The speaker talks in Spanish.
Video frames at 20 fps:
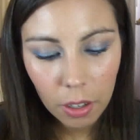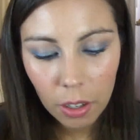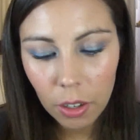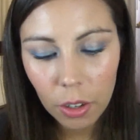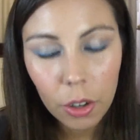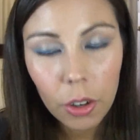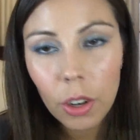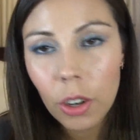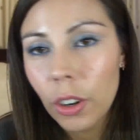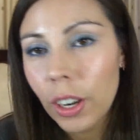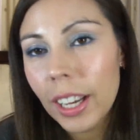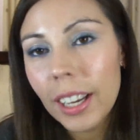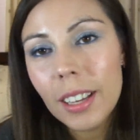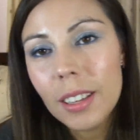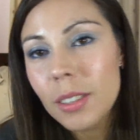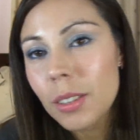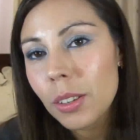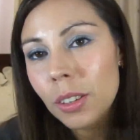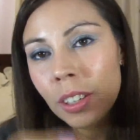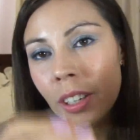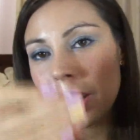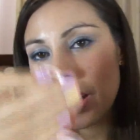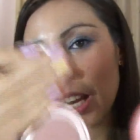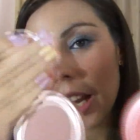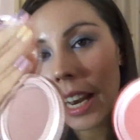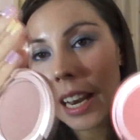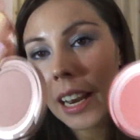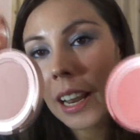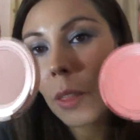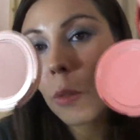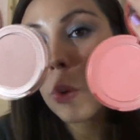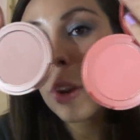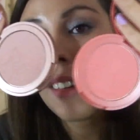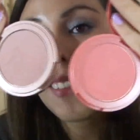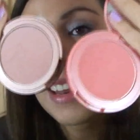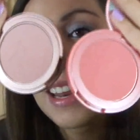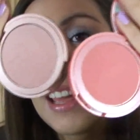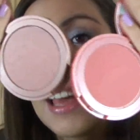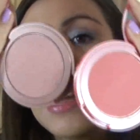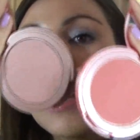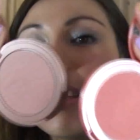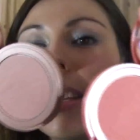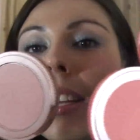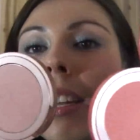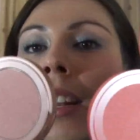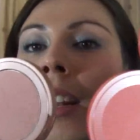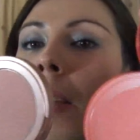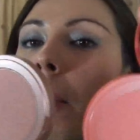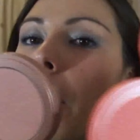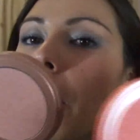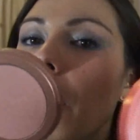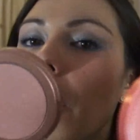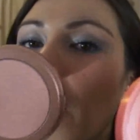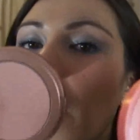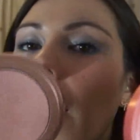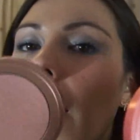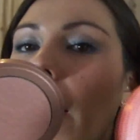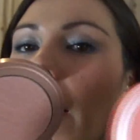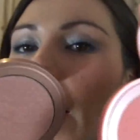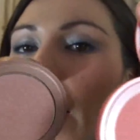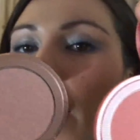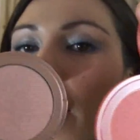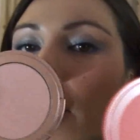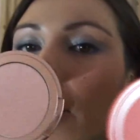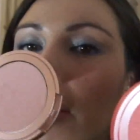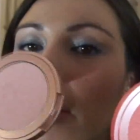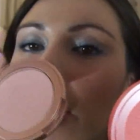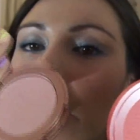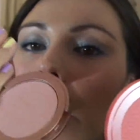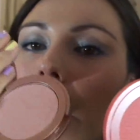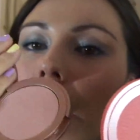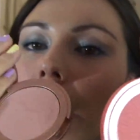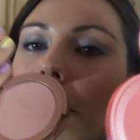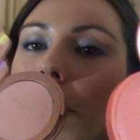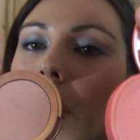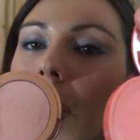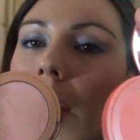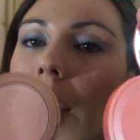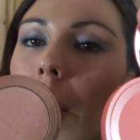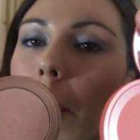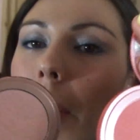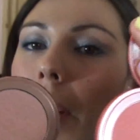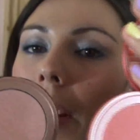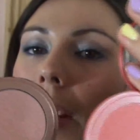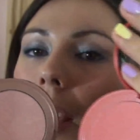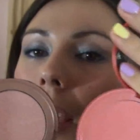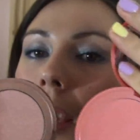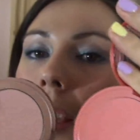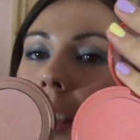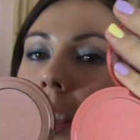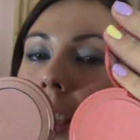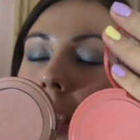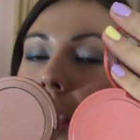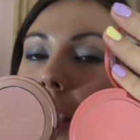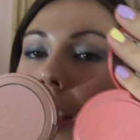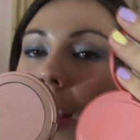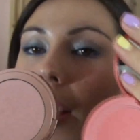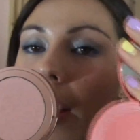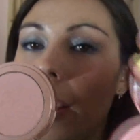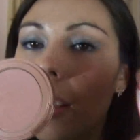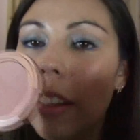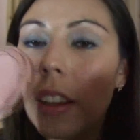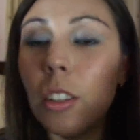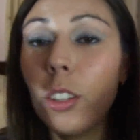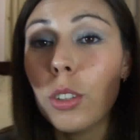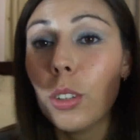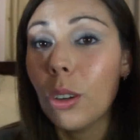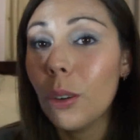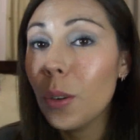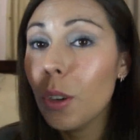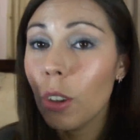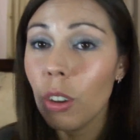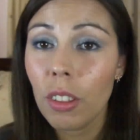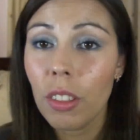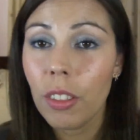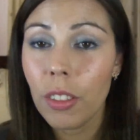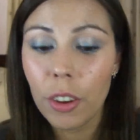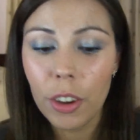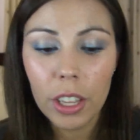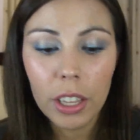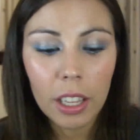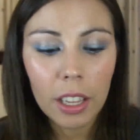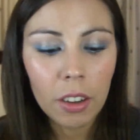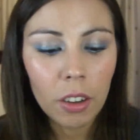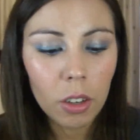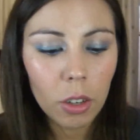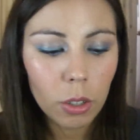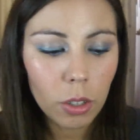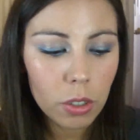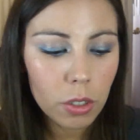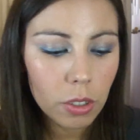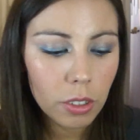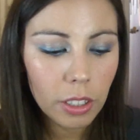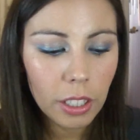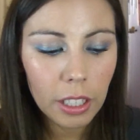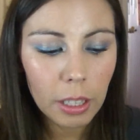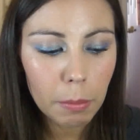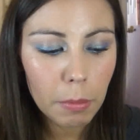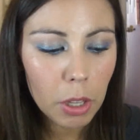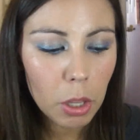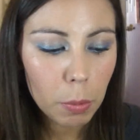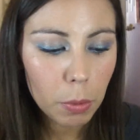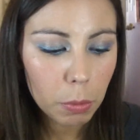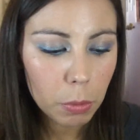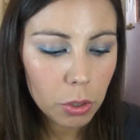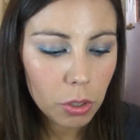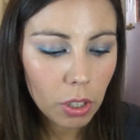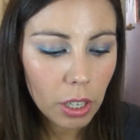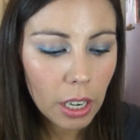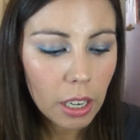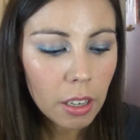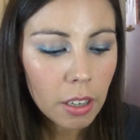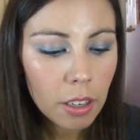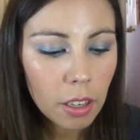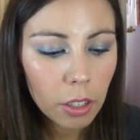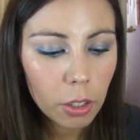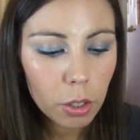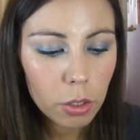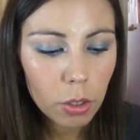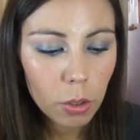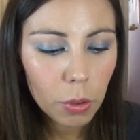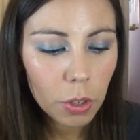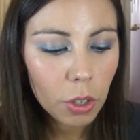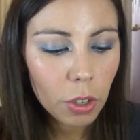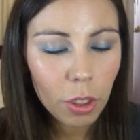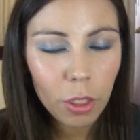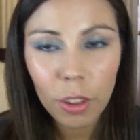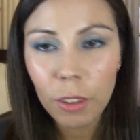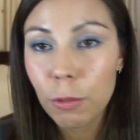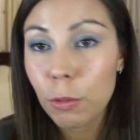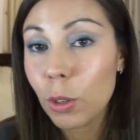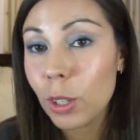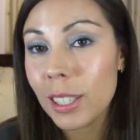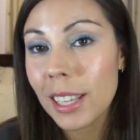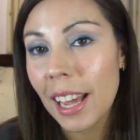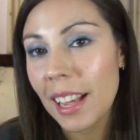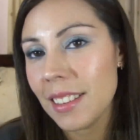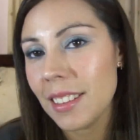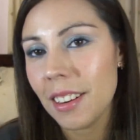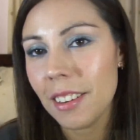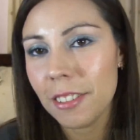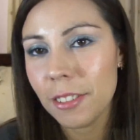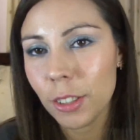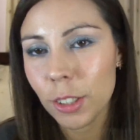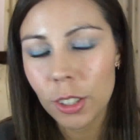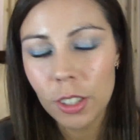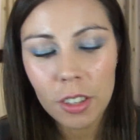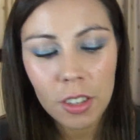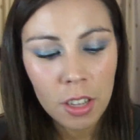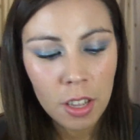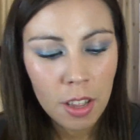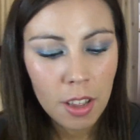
los colores que son y la durabilidad que tienen es mayor que la de Nars, así que definitivamente estos son los únicos dos que tengo, los otros son de tamaño promocional, estos son los únicos dos full size en el fondo,